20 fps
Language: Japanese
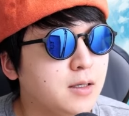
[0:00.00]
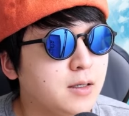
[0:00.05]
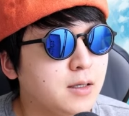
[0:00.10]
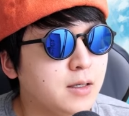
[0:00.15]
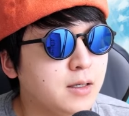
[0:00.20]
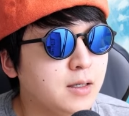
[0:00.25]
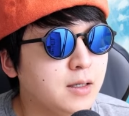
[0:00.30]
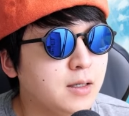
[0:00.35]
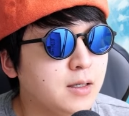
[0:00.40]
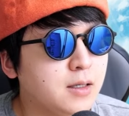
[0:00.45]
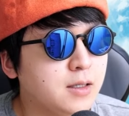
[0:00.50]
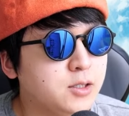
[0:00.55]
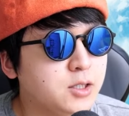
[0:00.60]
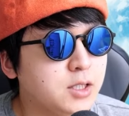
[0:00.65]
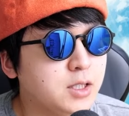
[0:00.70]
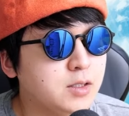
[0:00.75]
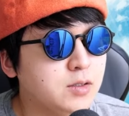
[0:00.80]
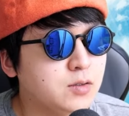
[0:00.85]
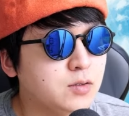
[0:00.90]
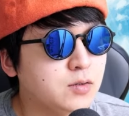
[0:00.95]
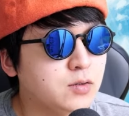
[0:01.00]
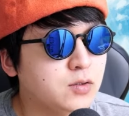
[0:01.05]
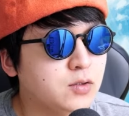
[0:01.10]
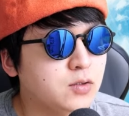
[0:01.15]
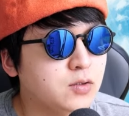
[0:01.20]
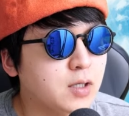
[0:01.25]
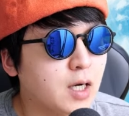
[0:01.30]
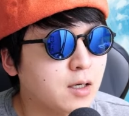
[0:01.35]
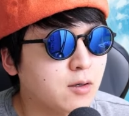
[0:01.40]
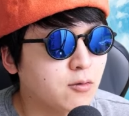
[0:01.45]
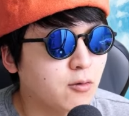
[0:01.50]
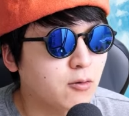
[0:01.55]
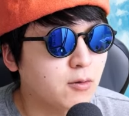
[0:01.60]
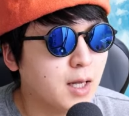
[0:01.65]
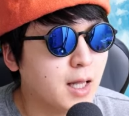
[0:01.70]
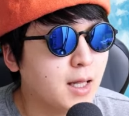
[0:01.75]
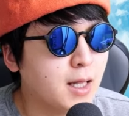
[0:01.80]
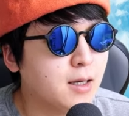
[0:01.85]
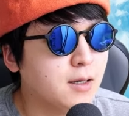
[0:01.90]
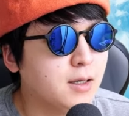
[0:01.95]
えー、私立中学校
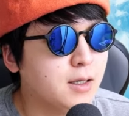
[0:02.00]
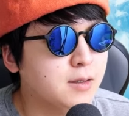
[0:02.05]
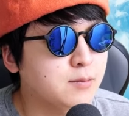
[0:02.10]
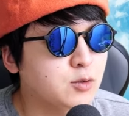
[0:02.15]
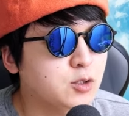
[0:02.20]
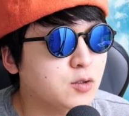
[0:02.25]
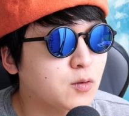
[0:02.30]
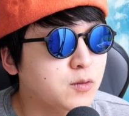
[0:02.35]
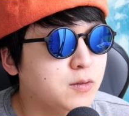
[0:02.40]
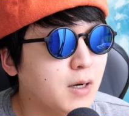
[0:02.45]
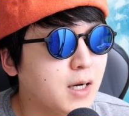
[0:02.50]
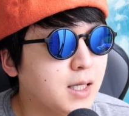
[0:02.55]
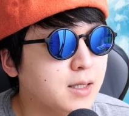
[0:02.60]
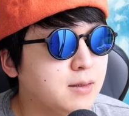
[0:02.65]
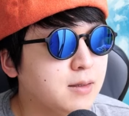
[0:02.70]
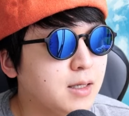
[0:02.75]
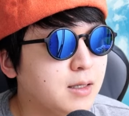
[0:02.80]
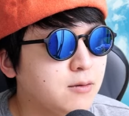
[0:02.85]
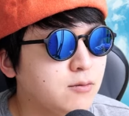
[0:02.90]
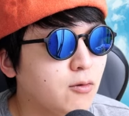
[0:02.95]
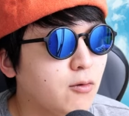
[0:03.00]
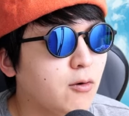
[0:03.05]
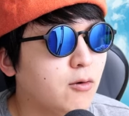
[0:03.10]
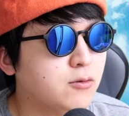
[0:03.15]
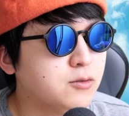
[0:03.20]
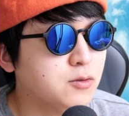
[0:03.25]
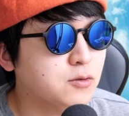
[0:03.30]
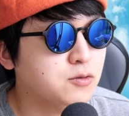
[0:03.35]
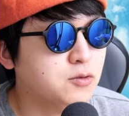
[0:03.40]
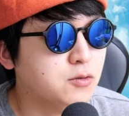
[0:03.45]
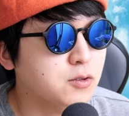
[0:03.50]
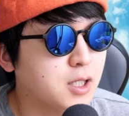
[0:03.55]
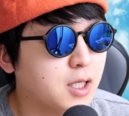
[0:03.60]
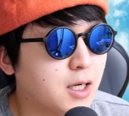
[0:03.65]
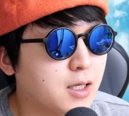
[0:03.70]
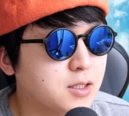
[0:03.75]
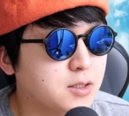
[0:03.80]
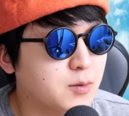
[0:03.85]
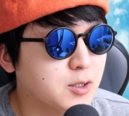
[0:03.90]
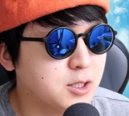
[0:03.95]
が息子には合っていると率直に
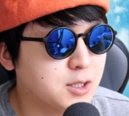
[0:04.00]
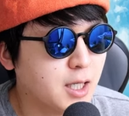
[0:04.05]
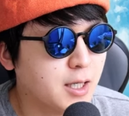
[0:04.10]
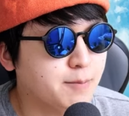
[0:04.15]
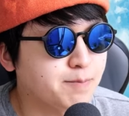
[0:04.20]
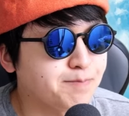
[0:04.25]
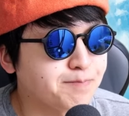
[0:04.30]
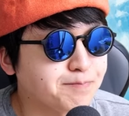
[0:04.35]
感じました